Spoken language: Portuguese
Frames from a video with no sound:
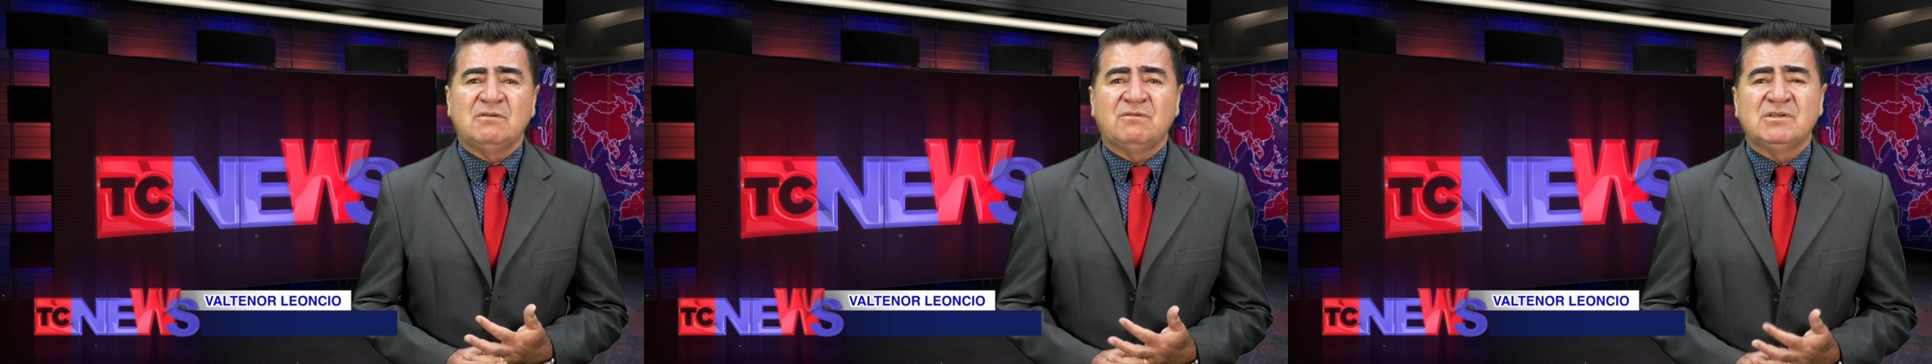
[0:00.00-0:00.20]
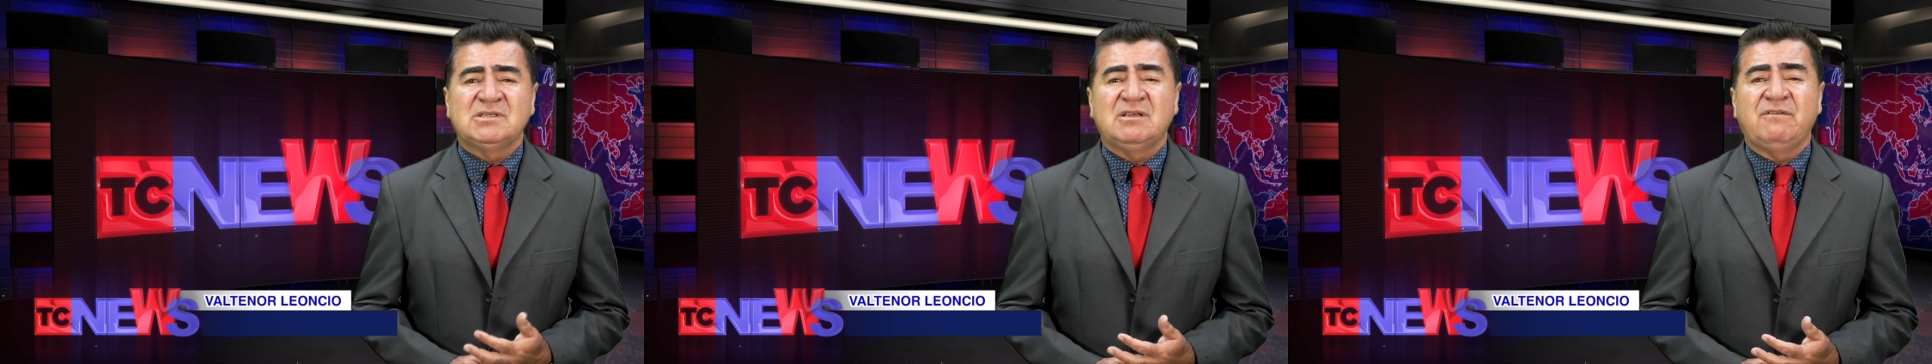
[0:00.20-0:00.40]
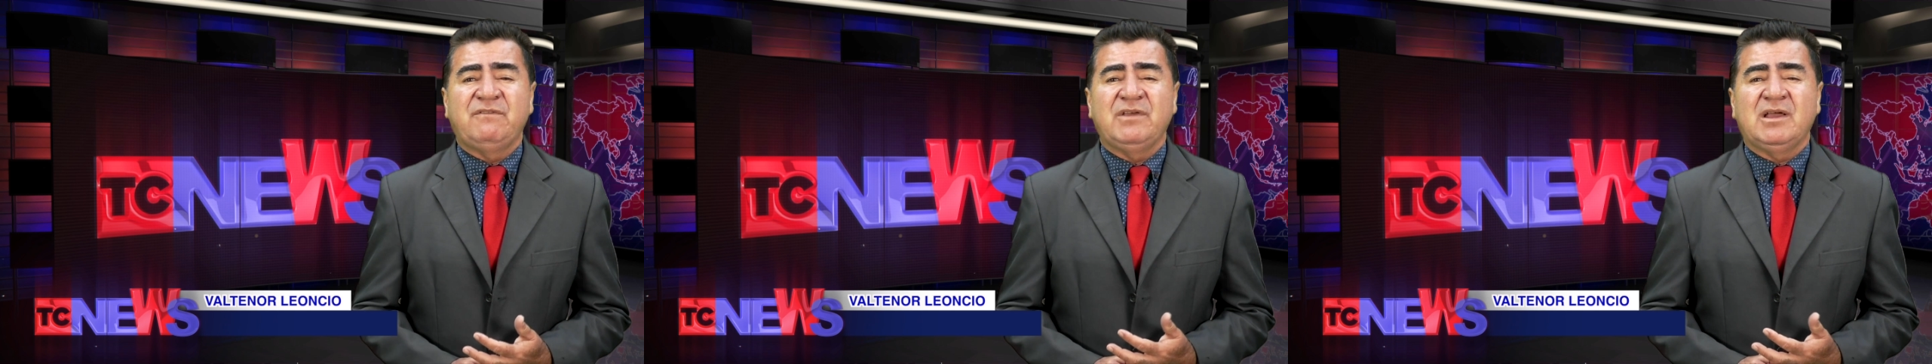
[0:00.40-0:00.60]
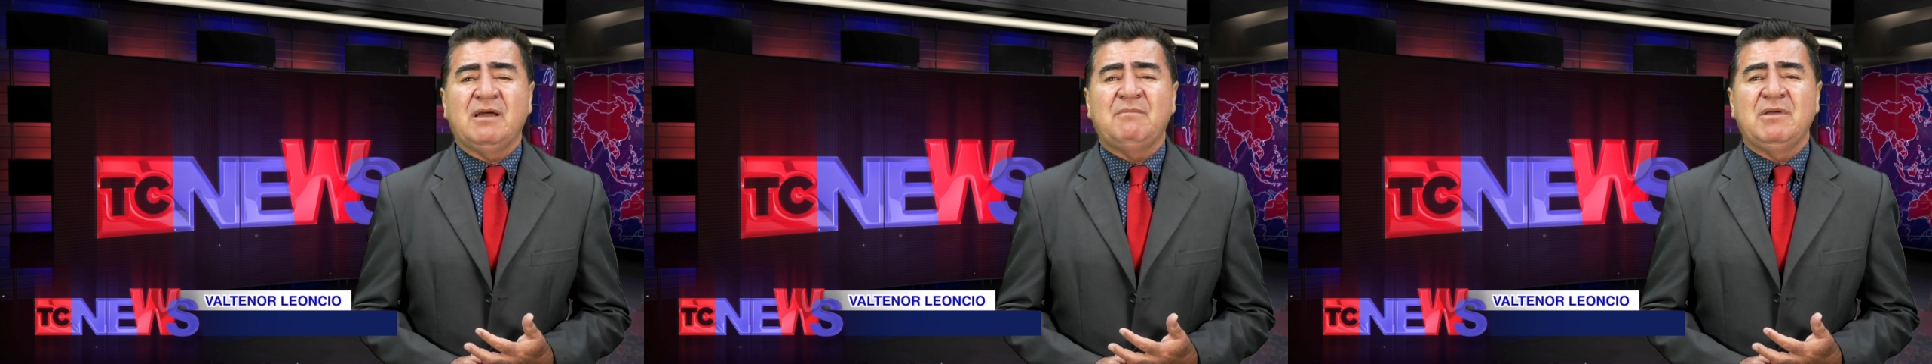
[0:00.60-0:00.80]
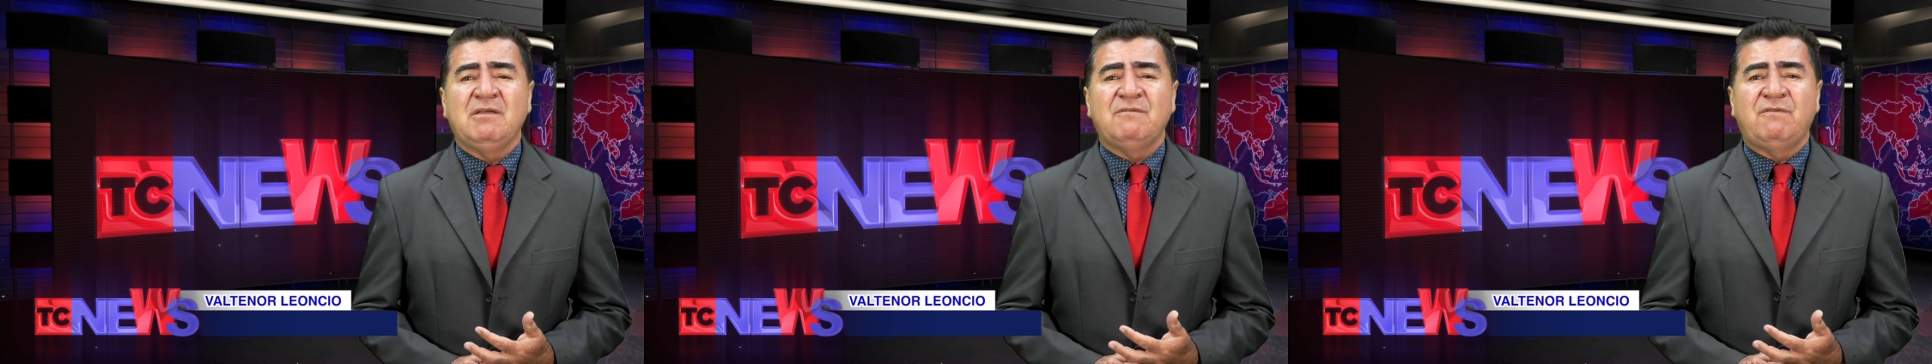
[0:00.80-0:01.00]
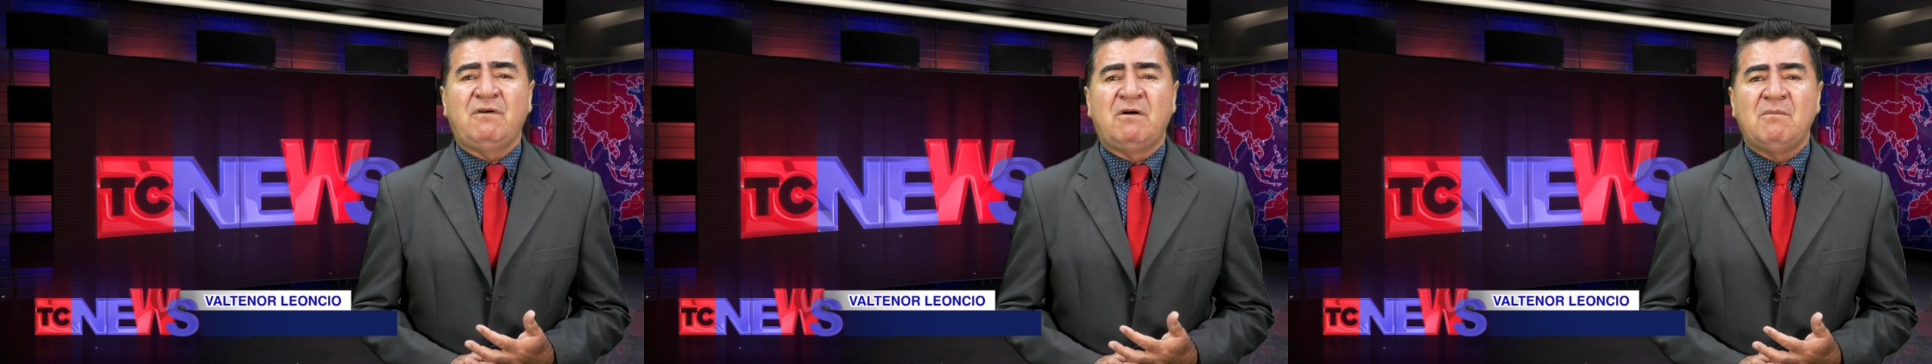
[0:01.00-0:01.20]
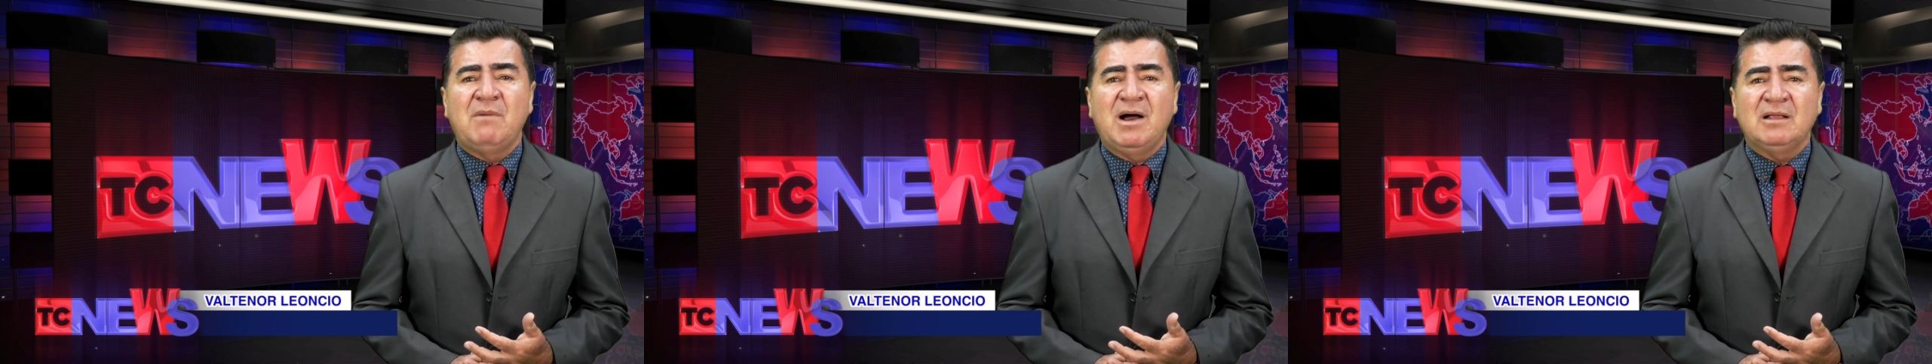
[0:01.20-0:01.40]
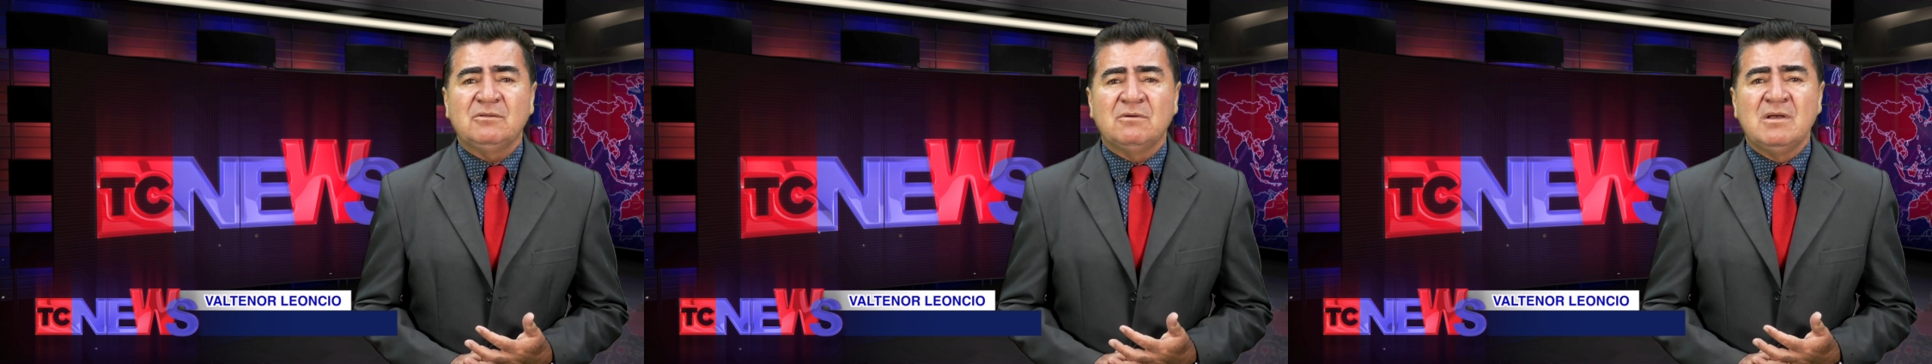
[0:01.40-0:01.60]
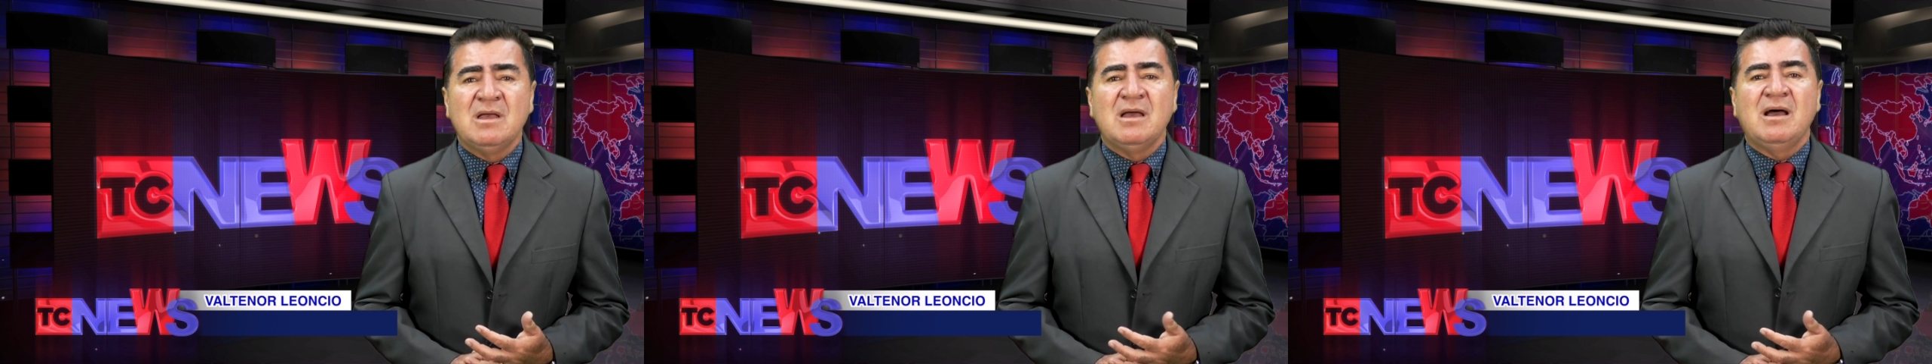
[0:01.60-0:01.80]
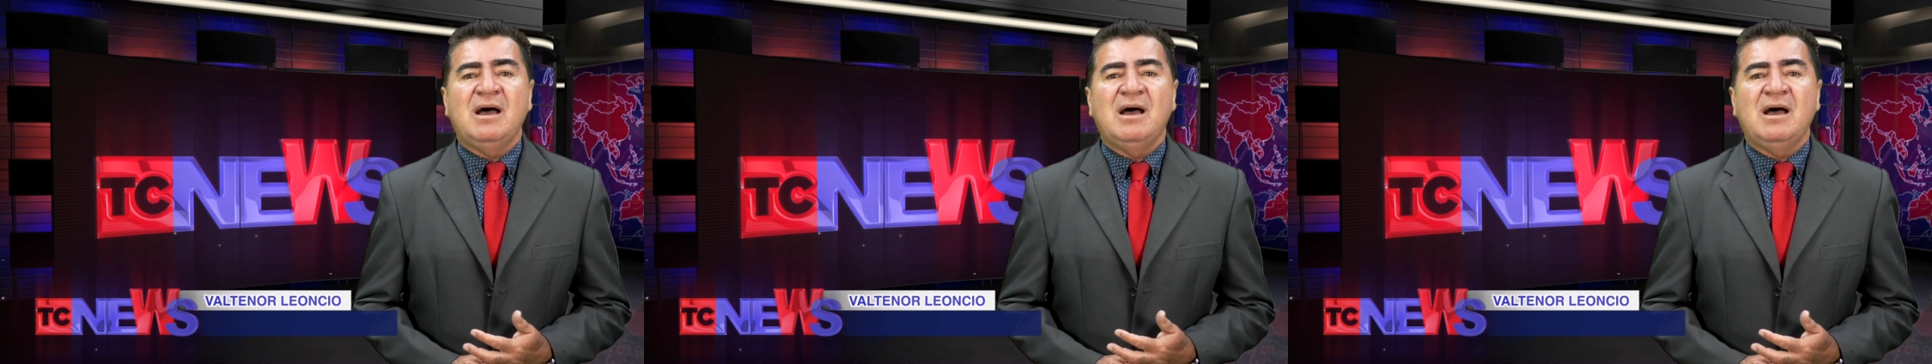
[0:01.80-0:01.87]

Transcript: Você fica bem informado